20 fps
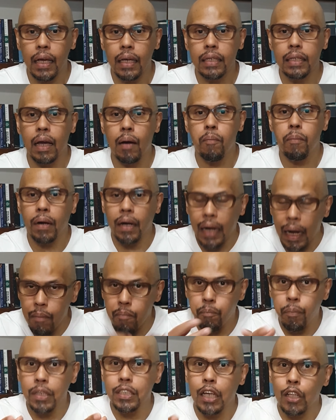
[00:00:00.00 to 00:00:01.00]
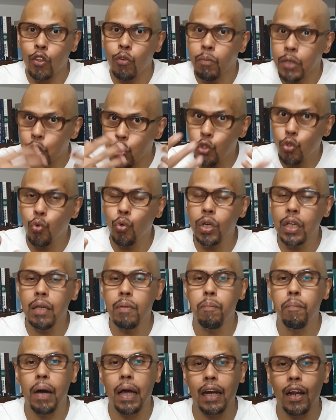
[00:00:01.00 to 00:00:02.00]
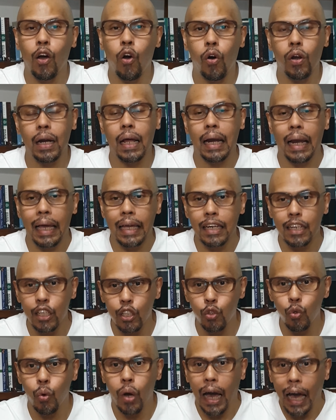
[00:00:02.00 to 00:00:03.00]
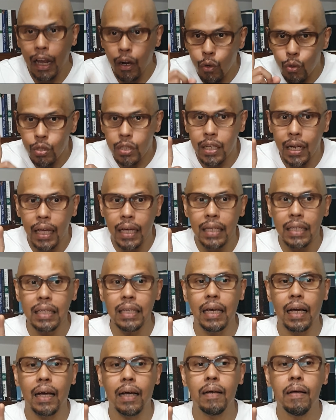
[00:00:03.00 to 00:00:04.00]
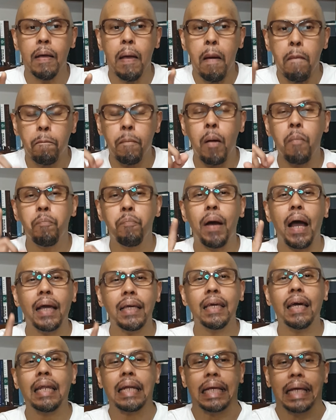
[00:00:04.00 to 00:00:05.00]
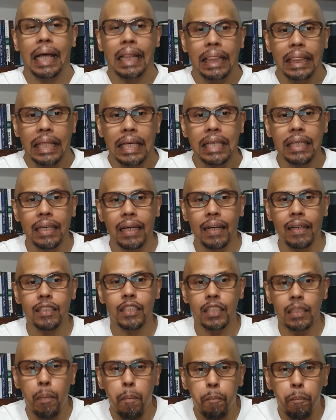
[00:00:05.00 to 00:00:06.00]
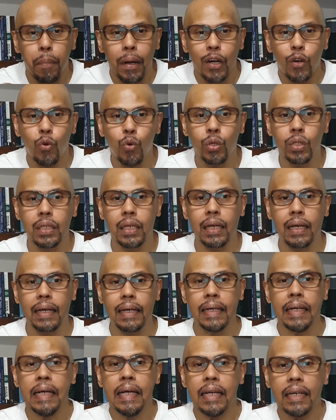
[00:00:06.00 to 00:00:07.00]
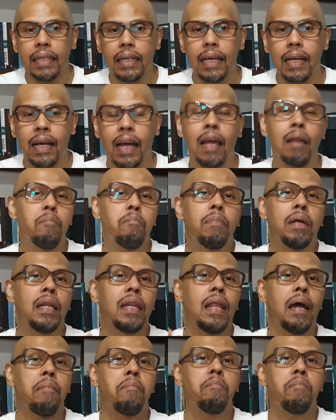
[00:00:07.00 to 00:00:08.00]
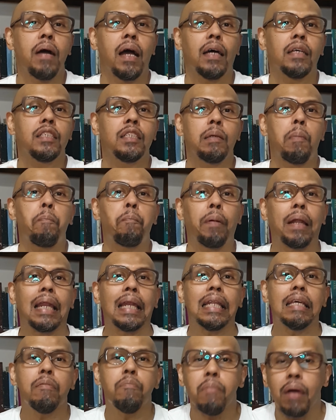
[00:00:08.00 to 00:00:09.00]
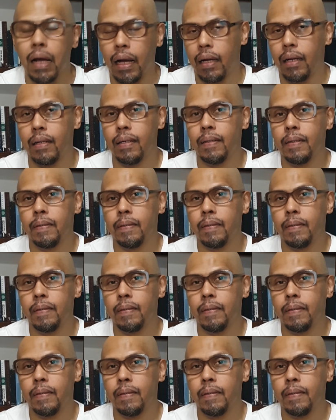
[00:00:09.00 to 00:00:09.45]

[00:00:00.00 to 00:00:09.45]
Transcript: yang merampas atau mencuri barang orang lain itu haruslah ia membayar gantinya sepenuhnya dengan menambah seperlima.